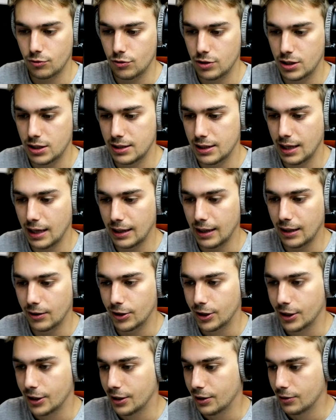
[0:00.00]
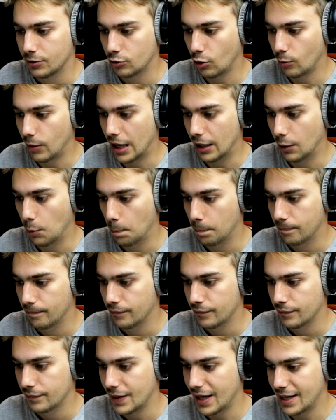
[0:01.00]
es un chistaca Toma
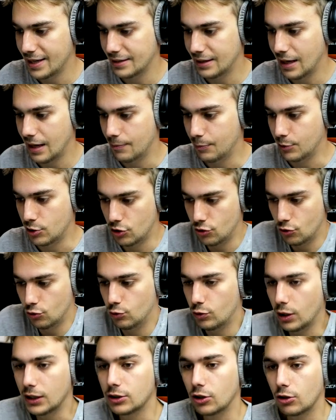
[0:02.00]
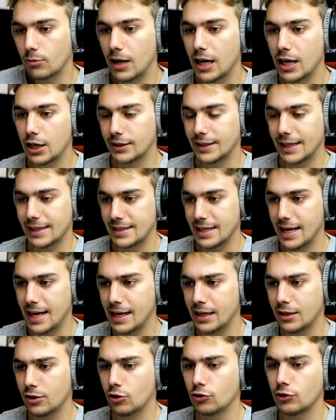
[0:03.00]
Ahí está, pero si es un Toad normal
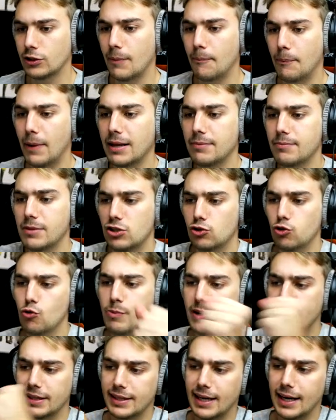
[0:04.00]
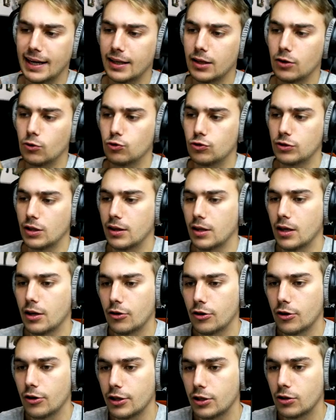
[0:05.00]
Tachan, contemplad mi super traje de
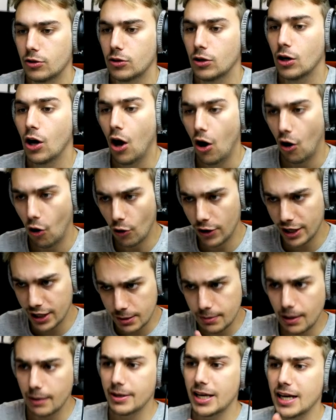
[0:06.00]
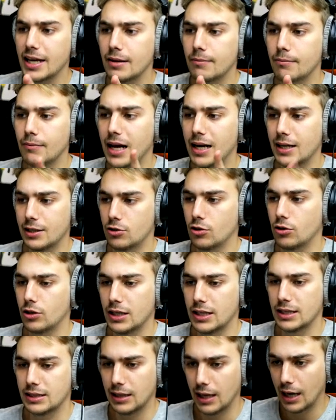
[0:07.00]
justiciero heroico Oídme bien,
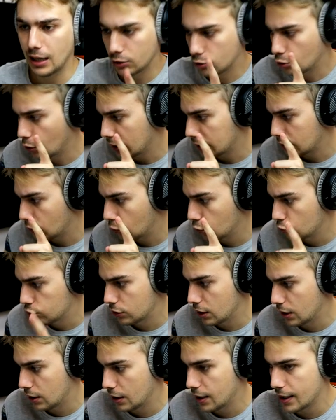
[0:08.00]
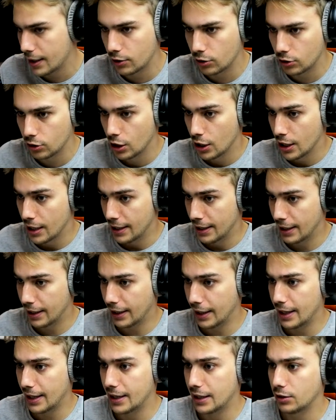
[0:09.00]
malhechores El Toad justiciero,
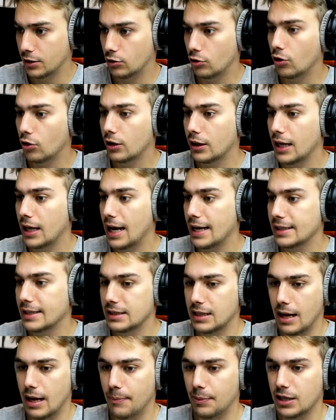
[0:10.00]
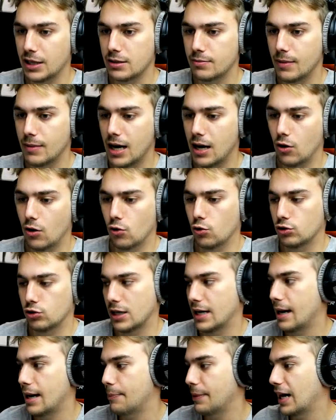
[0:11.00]
redentor de la isla Prisma
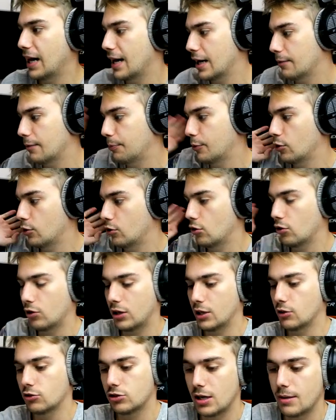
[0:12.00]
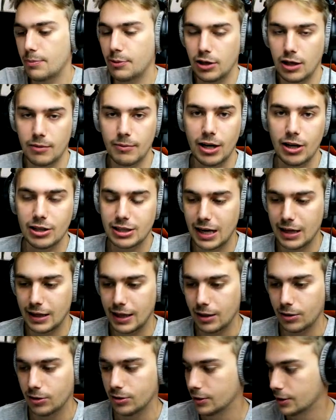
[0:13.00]
Os hará pagar por lo que no sé porque me lo he
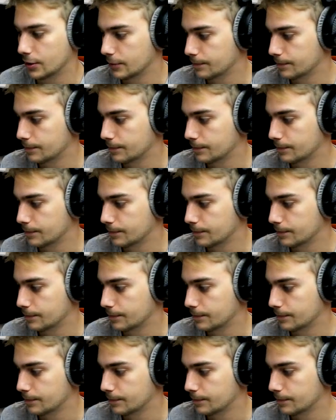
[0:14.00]
saltado